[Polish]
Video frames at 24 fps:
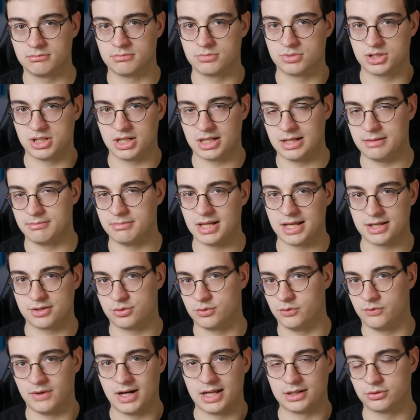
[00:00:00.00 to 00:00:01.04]

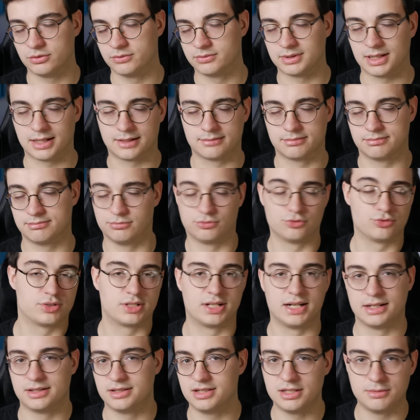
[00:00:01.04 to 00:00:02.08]
17 watów, tak
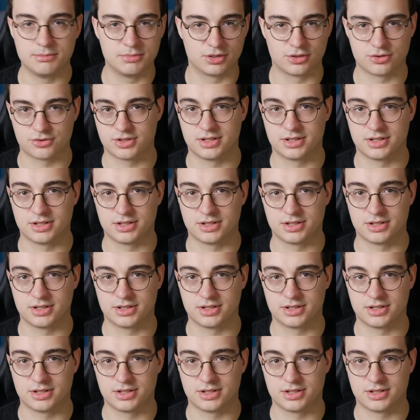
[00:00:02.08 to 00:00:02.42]
uśrednijmy to,